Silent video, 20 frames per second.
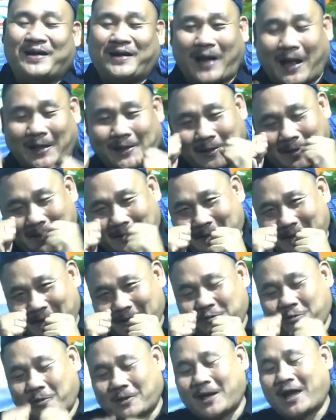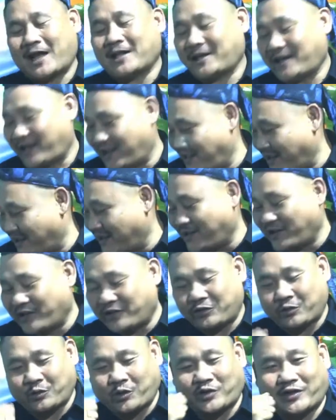Kali ini, sore hari ini di
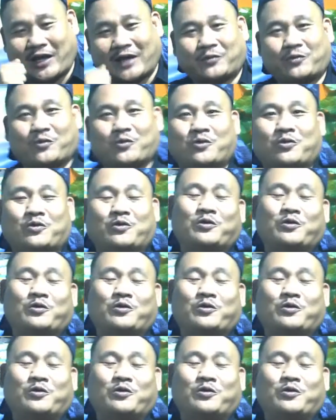Studio 1